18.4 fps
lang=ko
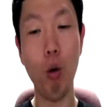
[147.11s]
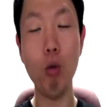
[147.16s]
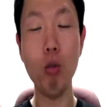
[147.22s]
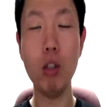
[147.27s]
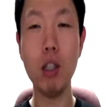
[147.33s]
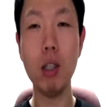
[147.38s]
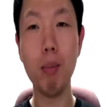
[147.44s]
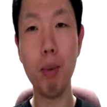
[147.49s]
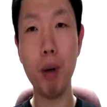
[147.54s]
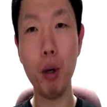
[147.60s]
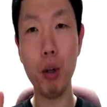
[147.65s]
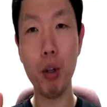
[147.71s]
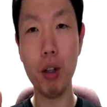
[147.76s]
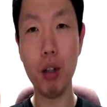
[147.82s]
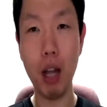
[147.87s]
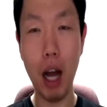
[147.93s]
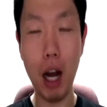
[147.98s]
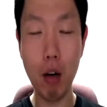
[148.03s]
오늘 이따
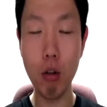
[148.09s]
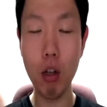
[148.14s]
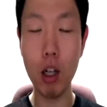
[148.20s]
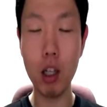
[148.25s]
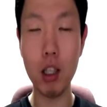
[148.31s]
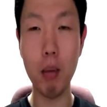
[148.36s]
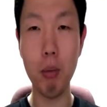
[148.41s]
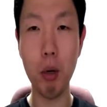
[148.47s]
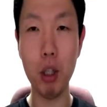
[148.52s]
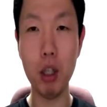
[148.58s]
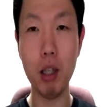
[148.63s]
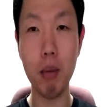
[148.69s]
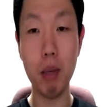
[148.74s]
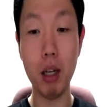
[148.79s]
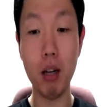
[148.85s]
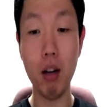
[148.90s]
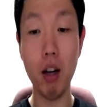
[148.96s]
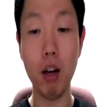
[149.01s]
표현 한국하게 되면 뭐가
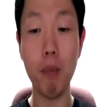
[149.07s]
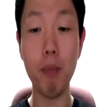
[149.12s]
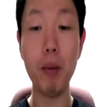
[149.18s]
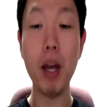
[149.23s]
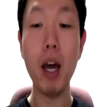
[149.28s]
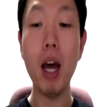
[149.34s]
되냐면 이거예요.